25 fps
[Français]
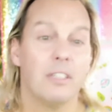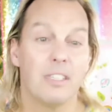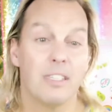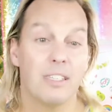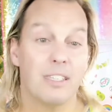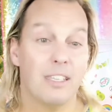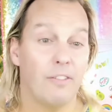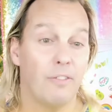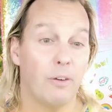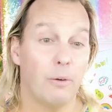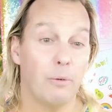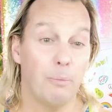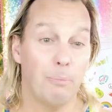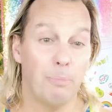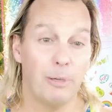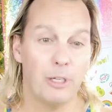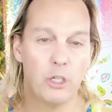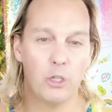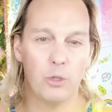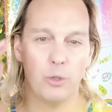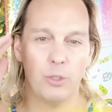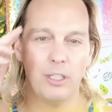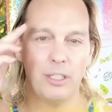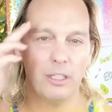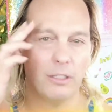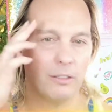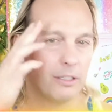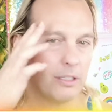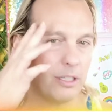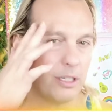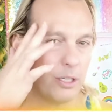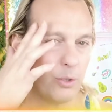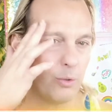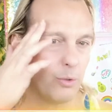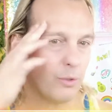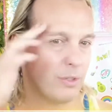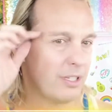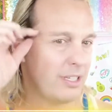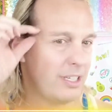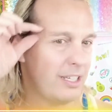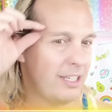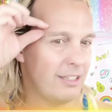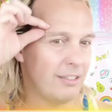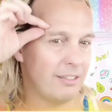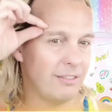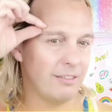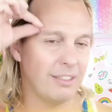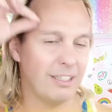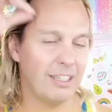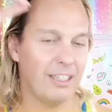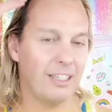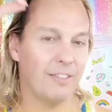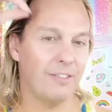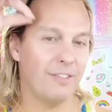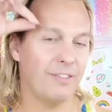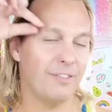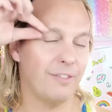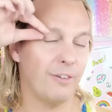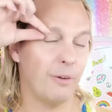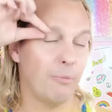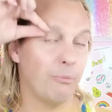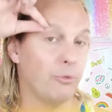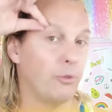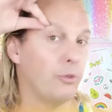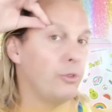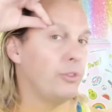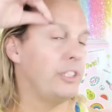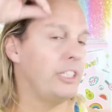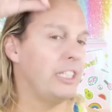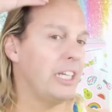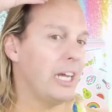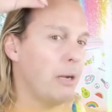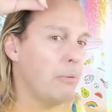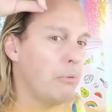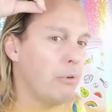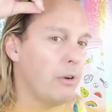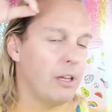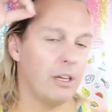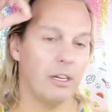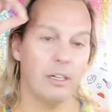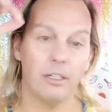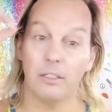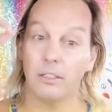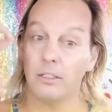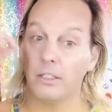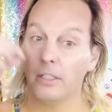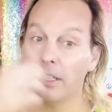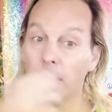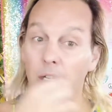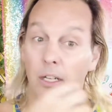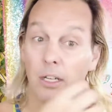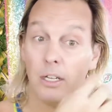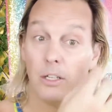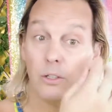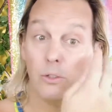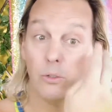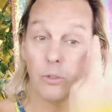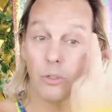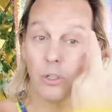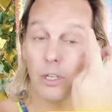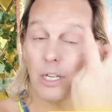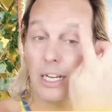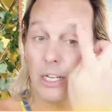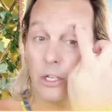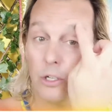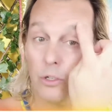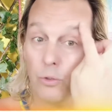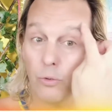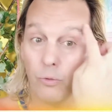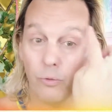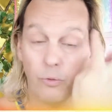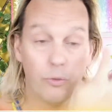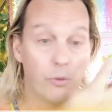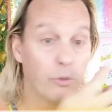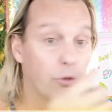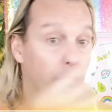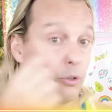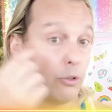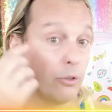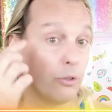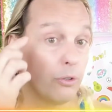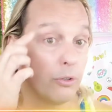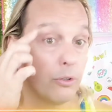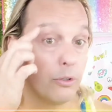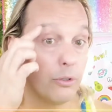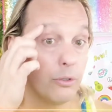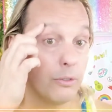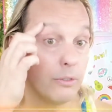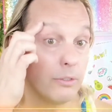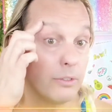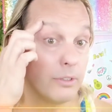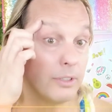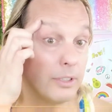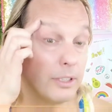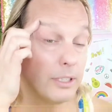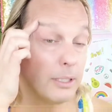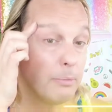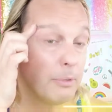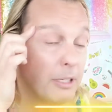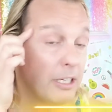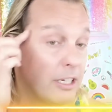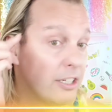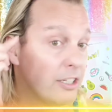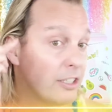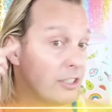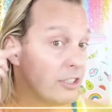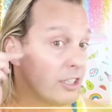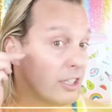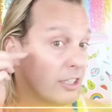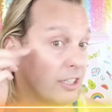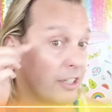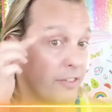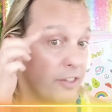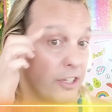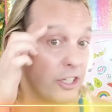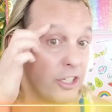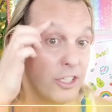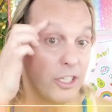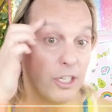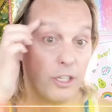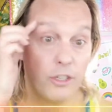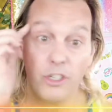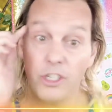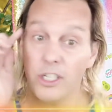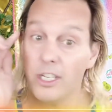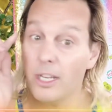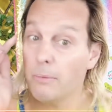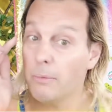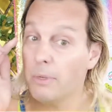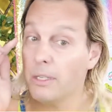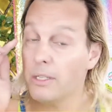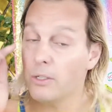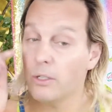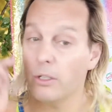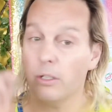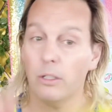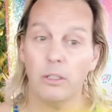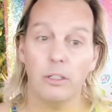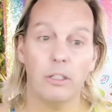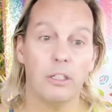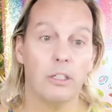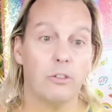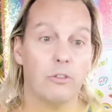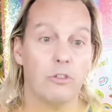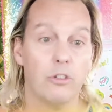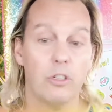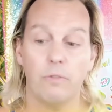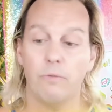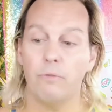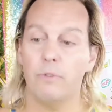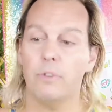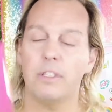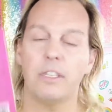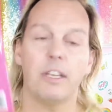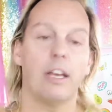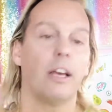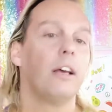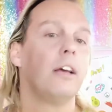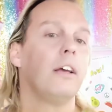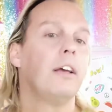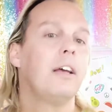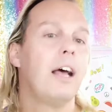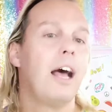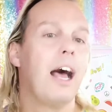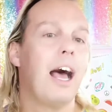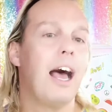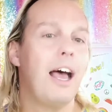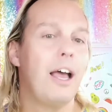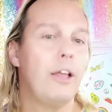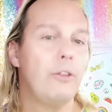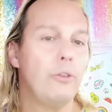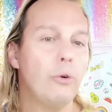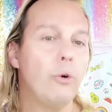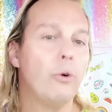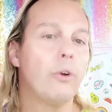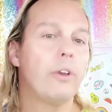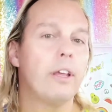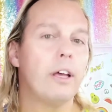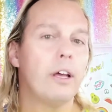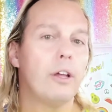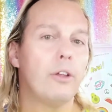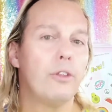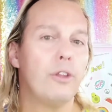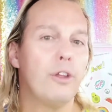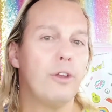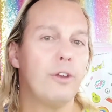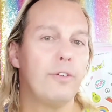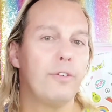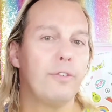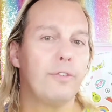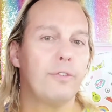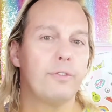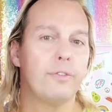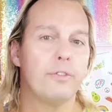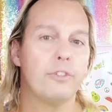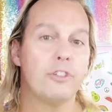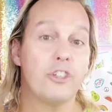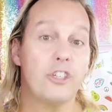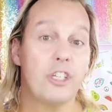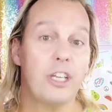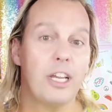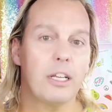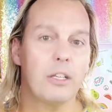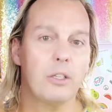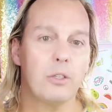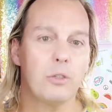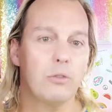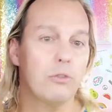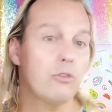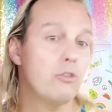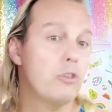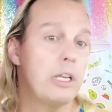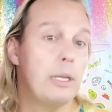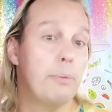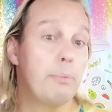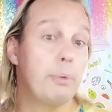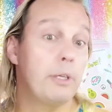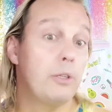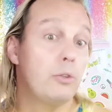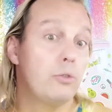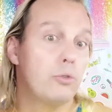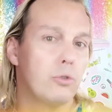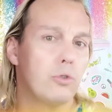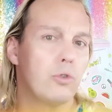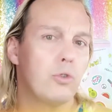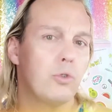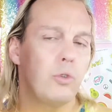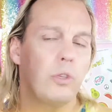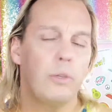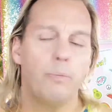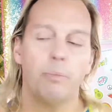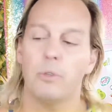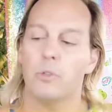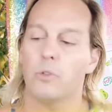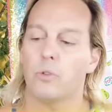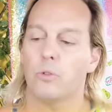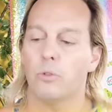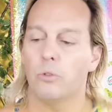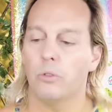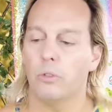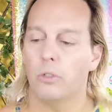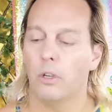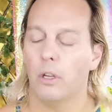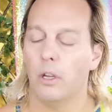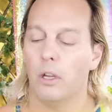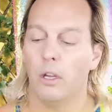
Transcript: C'est vraiment pas joli d'avoir des sourcils, là, ah ouais, forme de diable là. Donc là, je trouve que eh ben, j'en avais acheté un chez Amazon et quand j'ai vu ça, 1,49€ chez Action, je l'ai pris de suite parce que